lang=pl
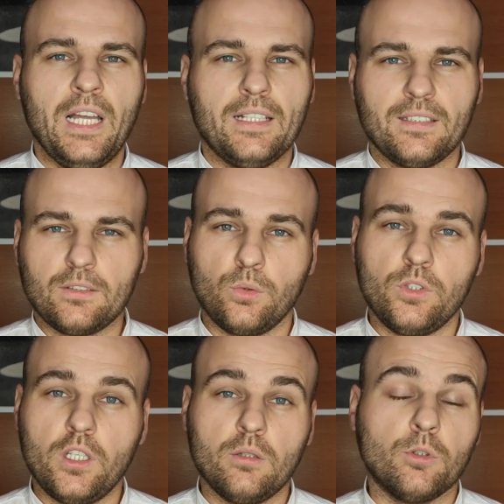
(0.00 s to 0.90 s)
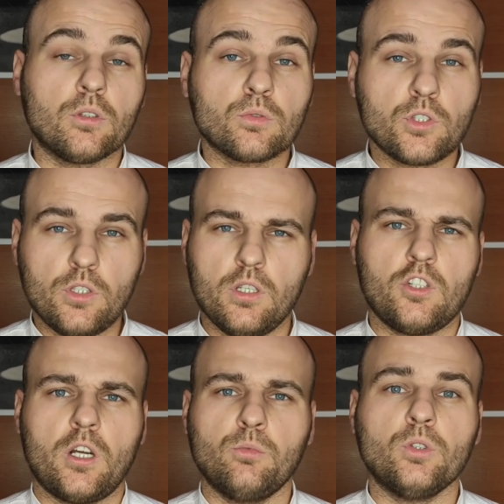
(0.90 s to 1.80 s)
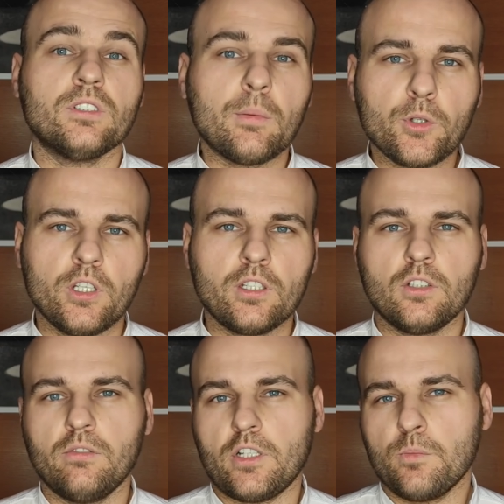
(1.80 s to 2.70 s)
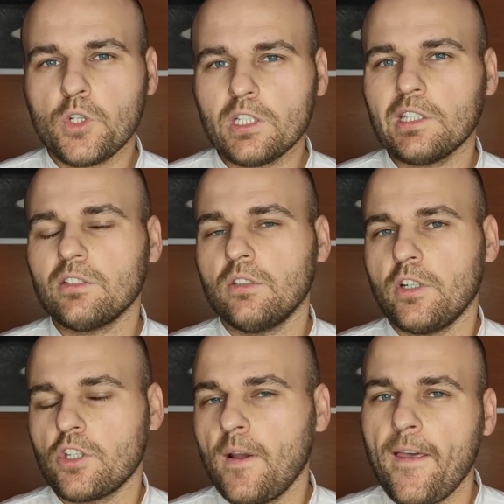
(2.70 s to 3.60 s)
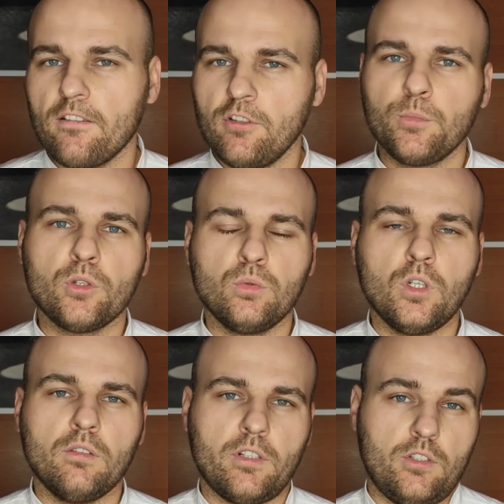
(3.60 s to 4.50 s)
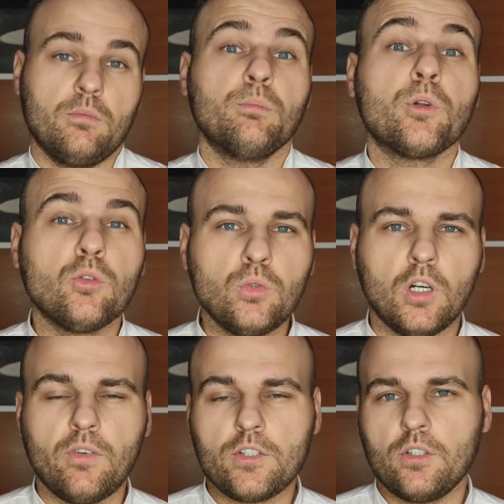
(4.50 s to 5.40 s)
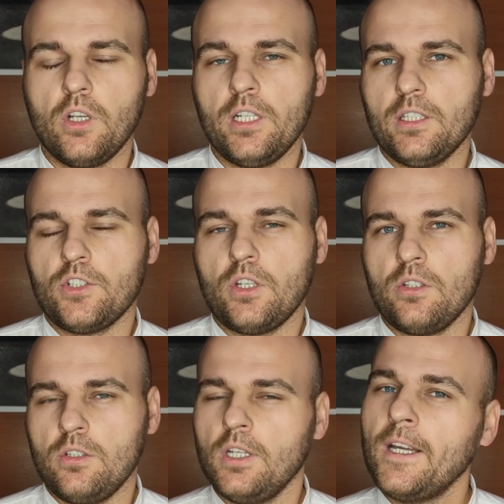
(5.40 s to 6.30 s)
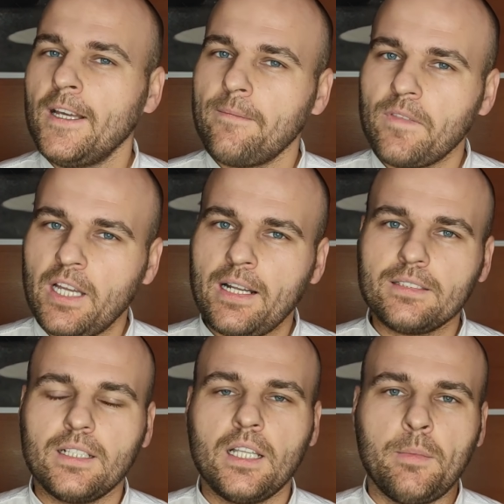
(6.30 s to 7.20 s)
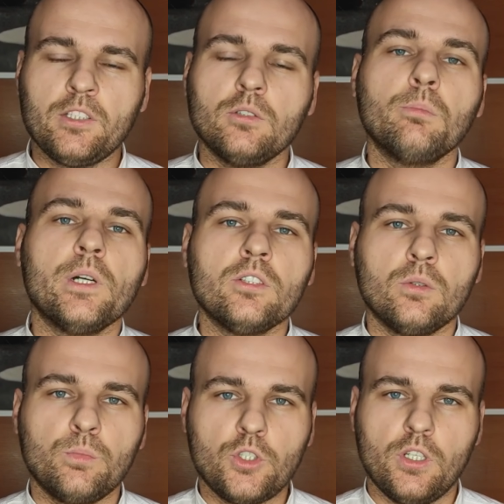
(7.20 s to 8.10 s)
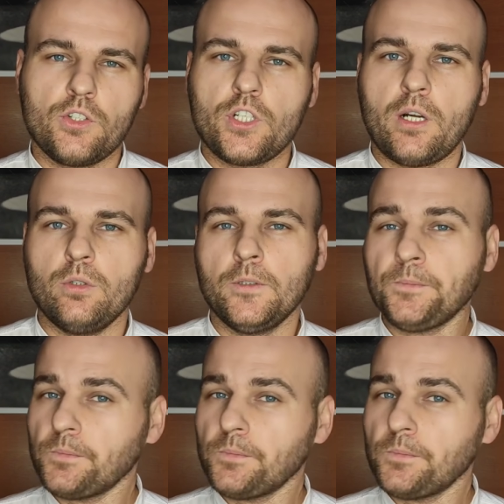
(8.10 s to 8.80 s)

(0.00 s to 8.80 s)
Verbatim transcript: zatrudnienie, bo tą skrzynię trzeba było zaprojektować, przetestować, wyprodukować, produkować kolejne części. Teraz te elementy będą przyjeżdżały